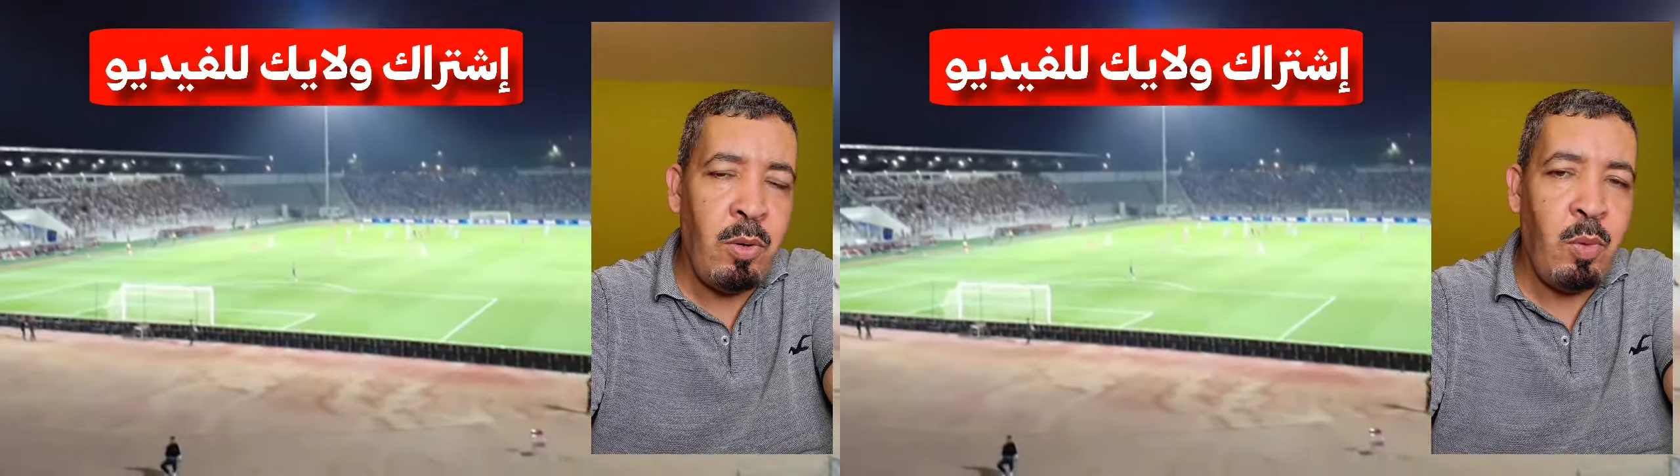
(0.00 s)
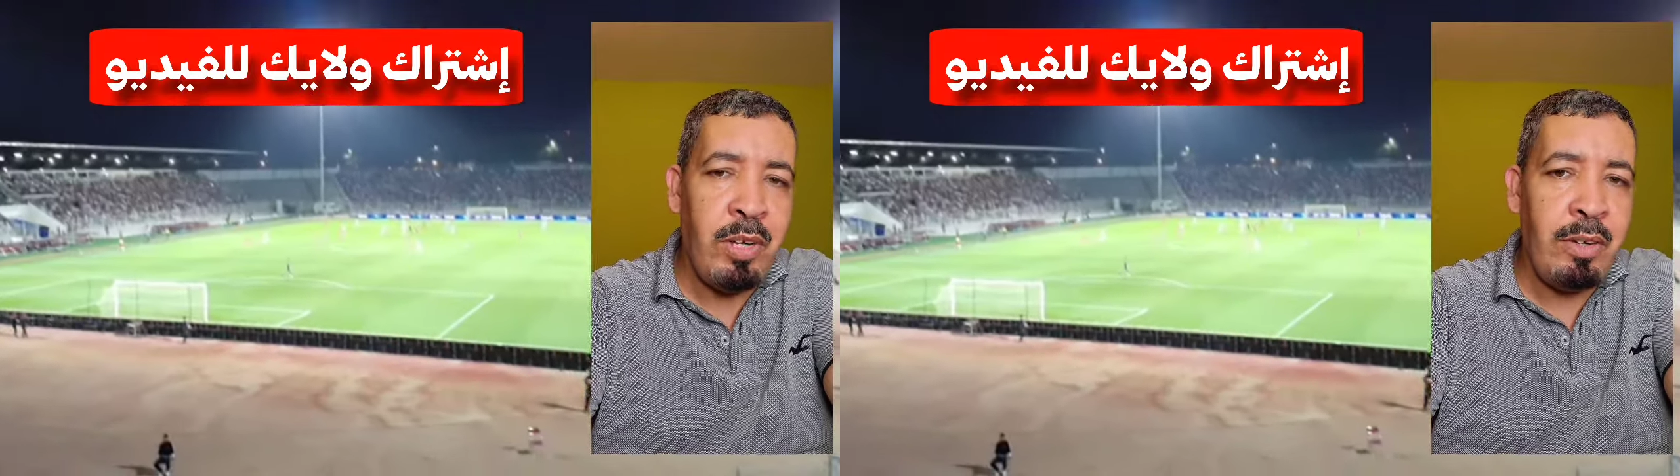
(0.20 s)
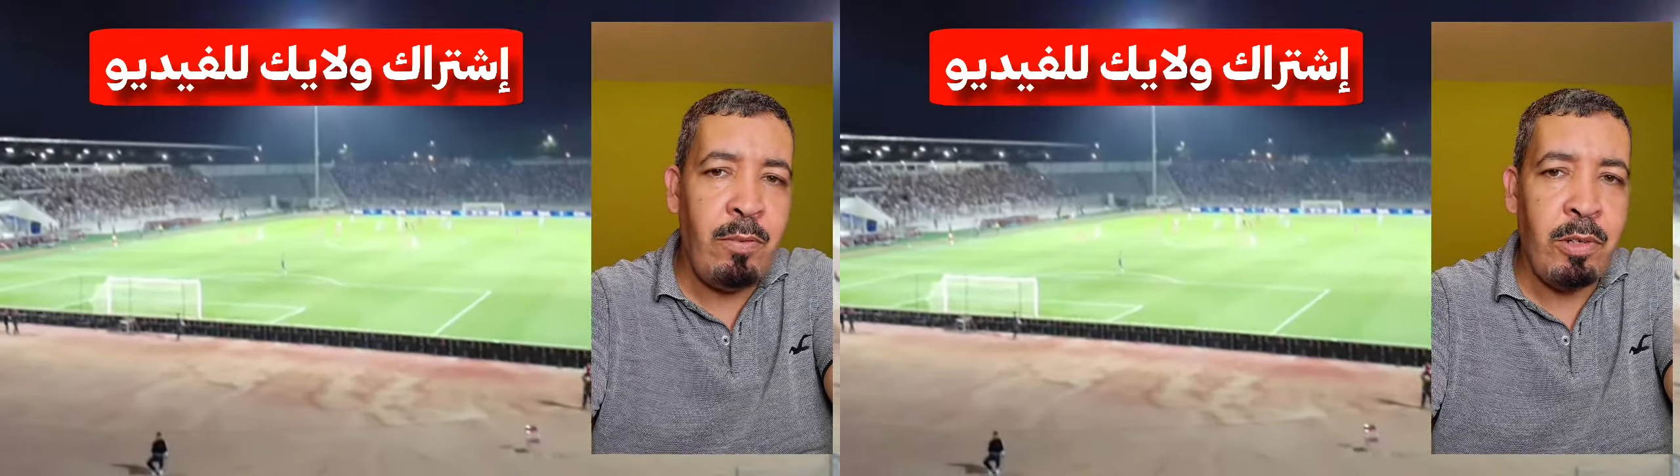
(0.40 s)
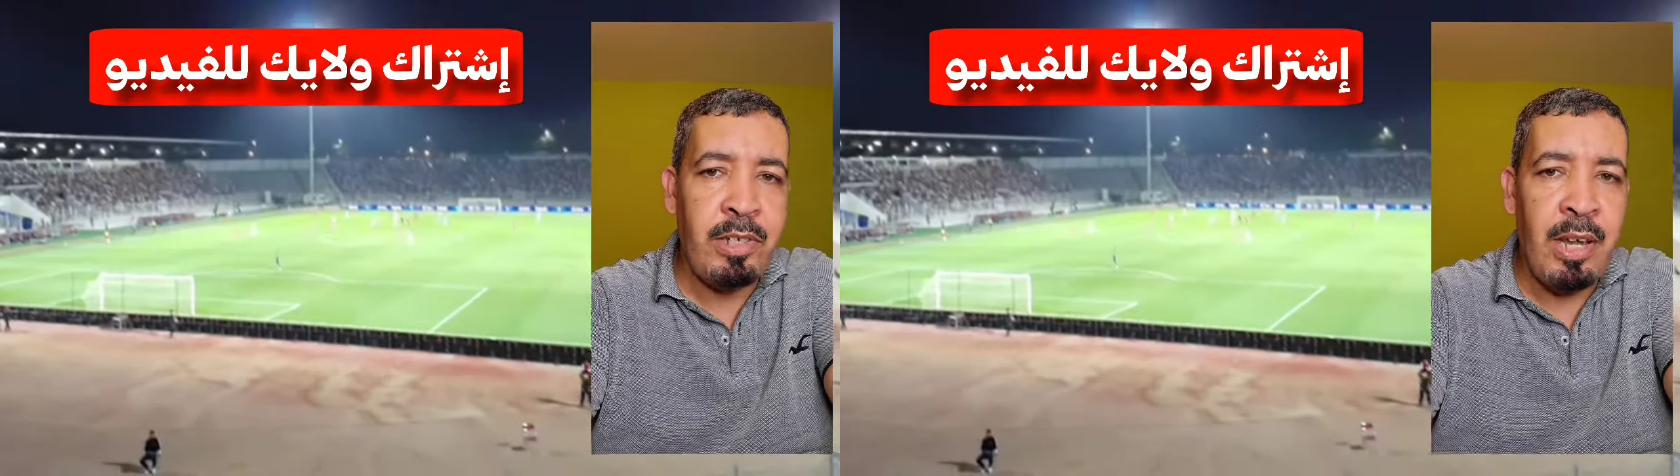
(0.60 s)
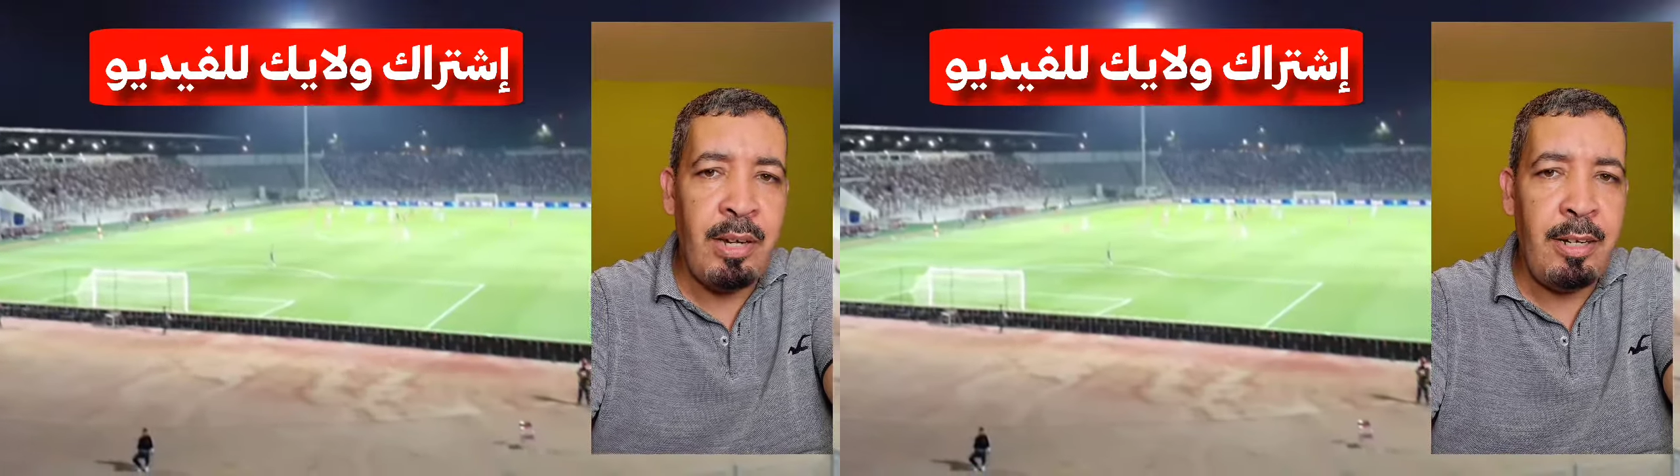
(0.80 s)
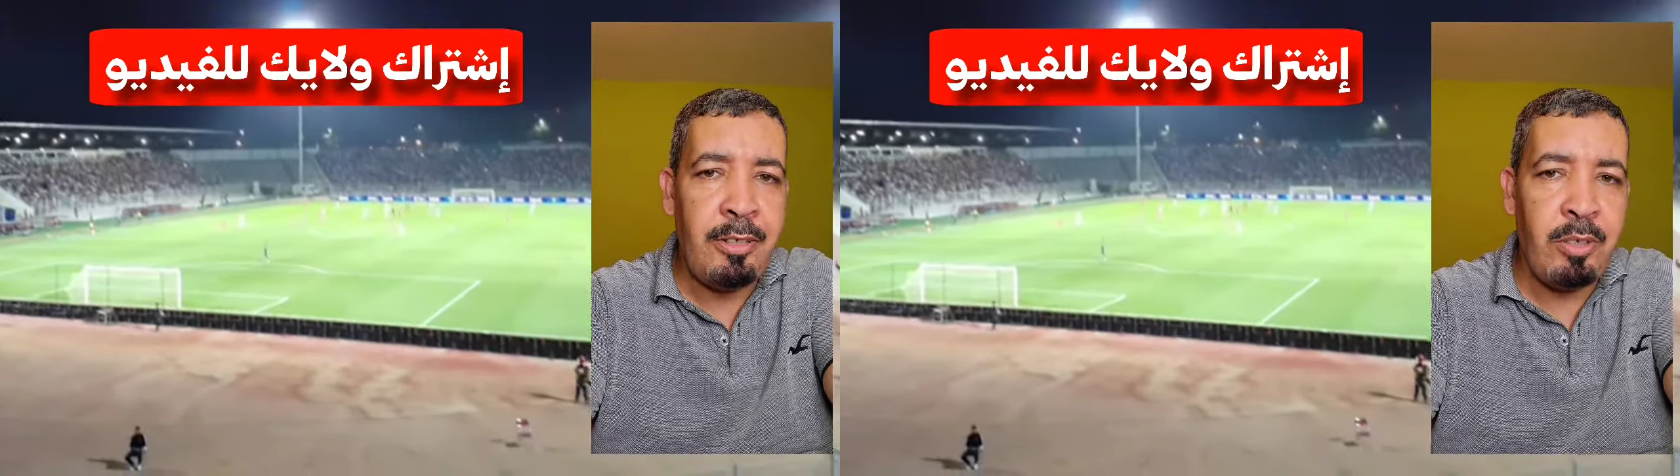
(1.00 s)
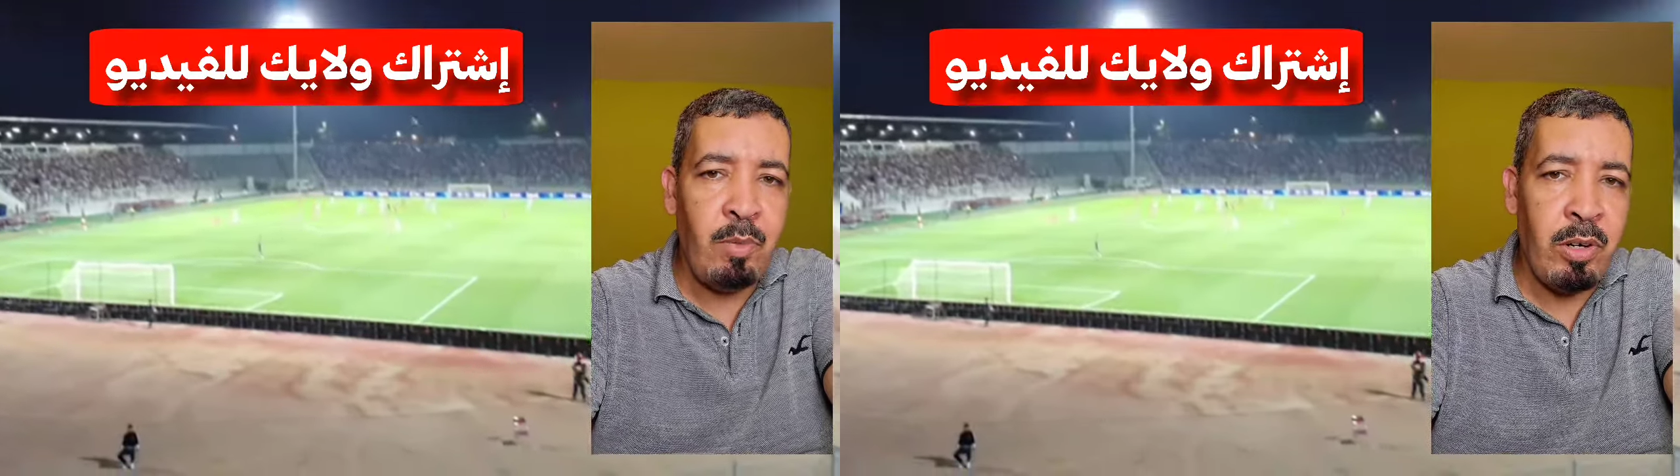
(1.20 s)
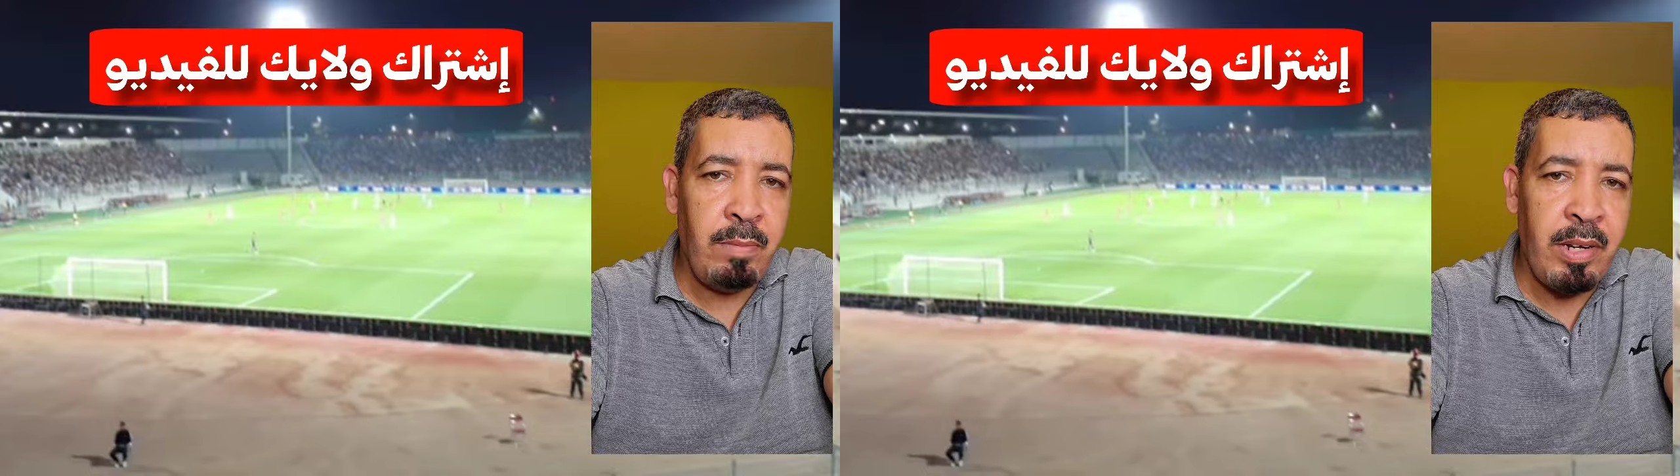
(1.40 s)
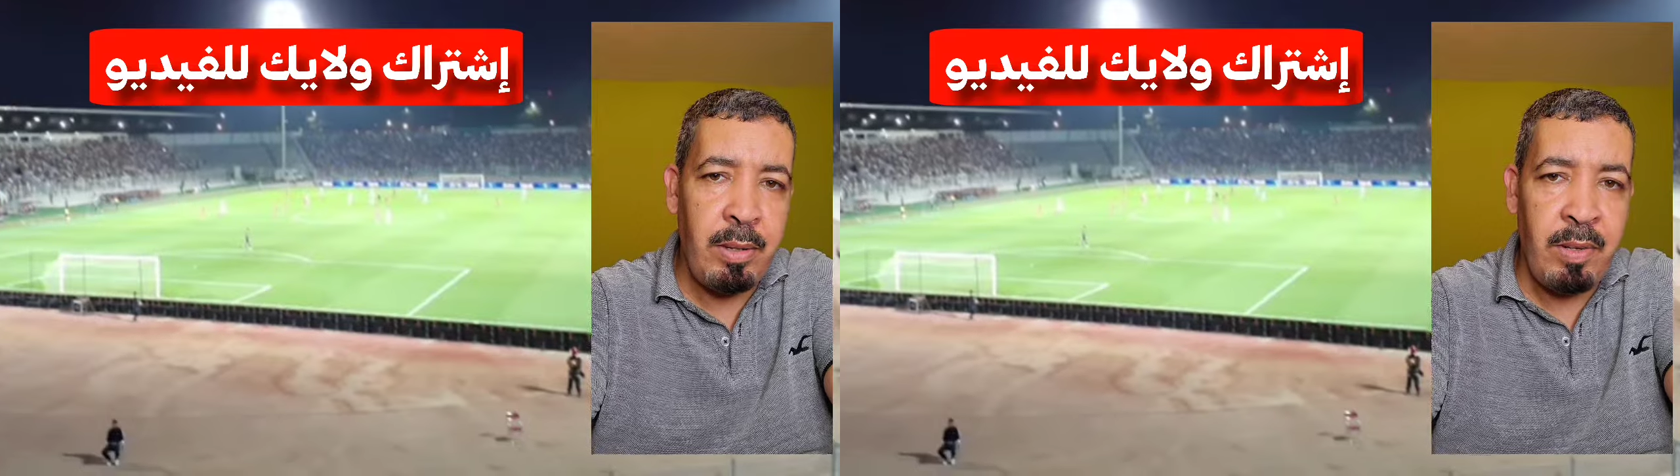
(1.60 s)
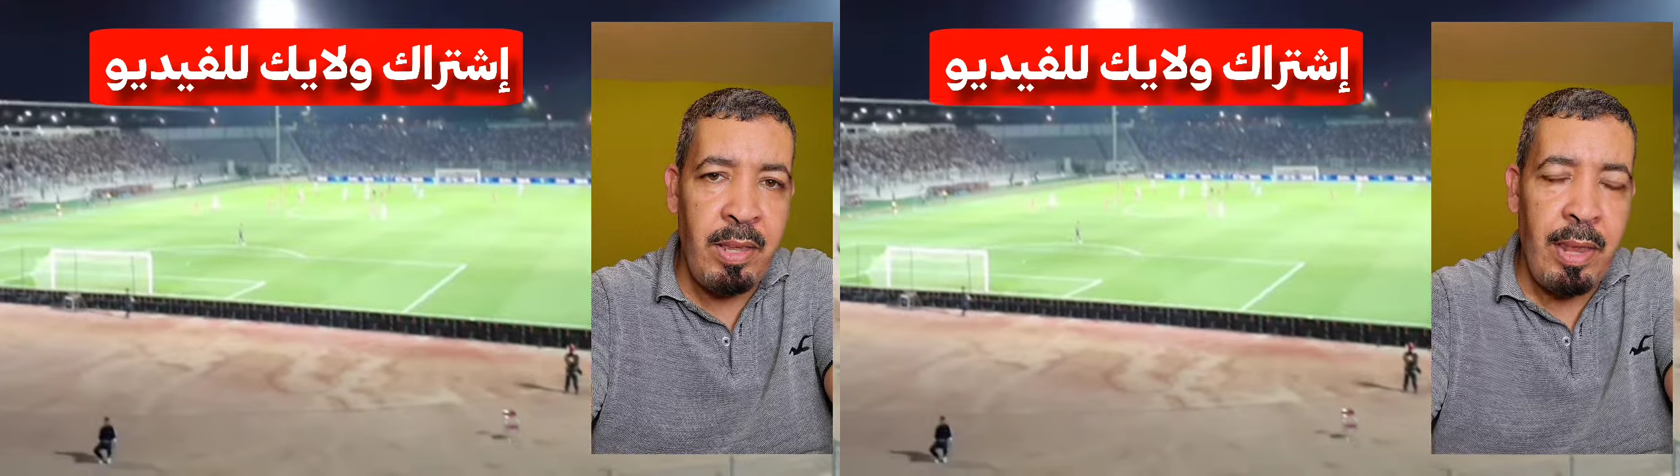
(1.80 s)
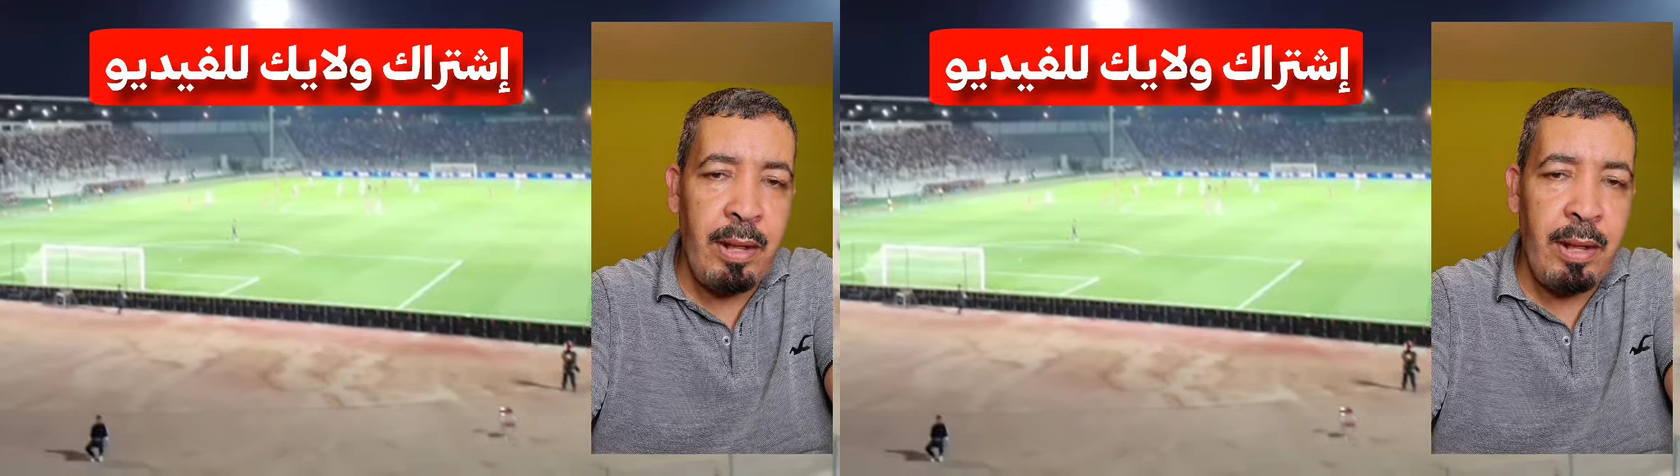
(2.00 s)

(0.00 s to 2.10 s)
وهي فرصة للجمهور المغربي